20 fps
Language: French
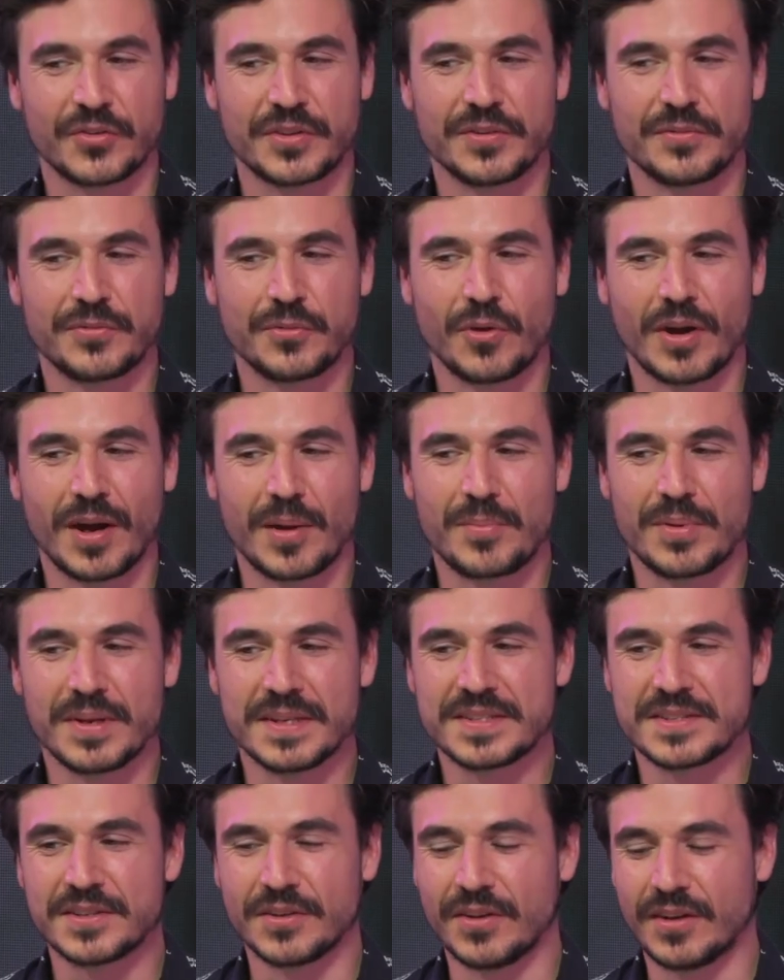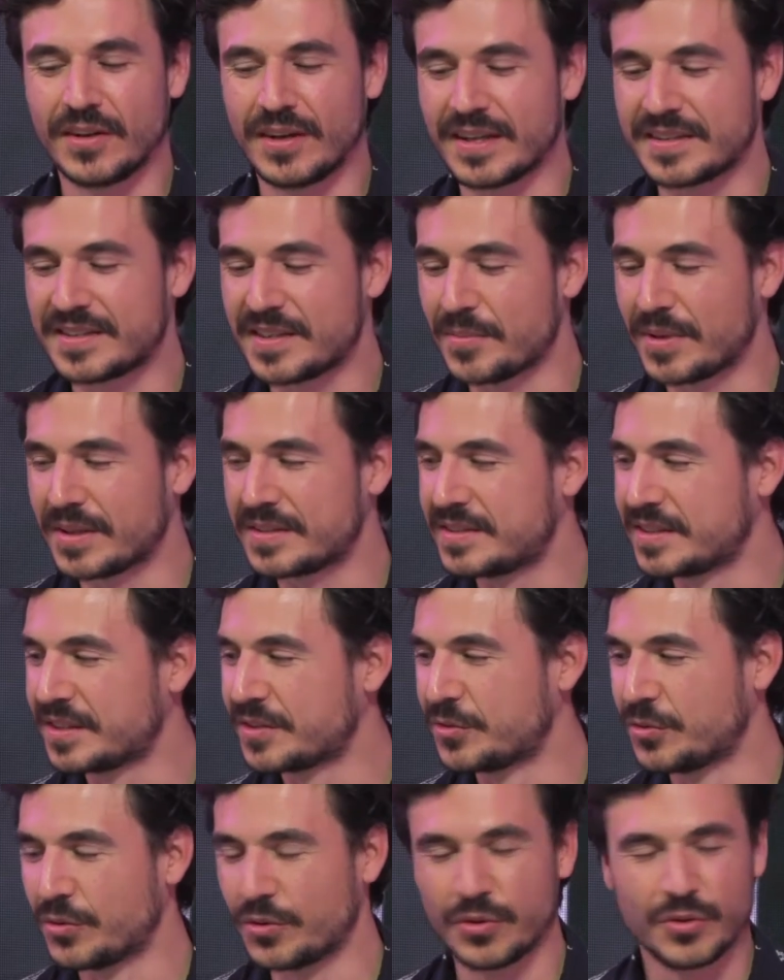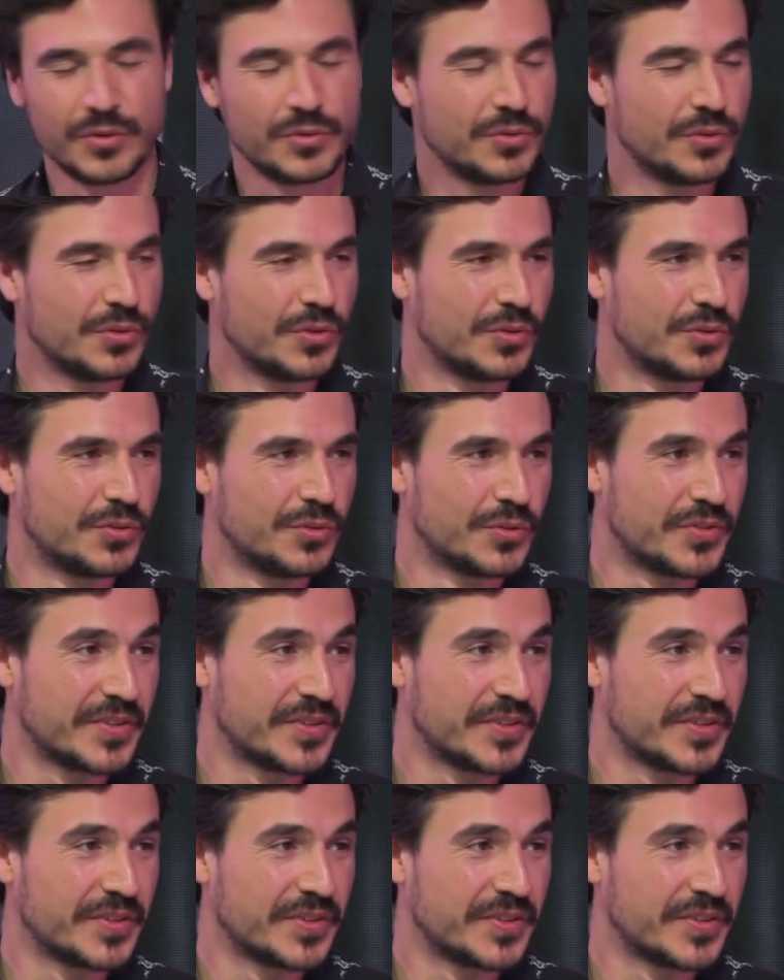Ce qu'il faut rappeler, c'est la thématique de,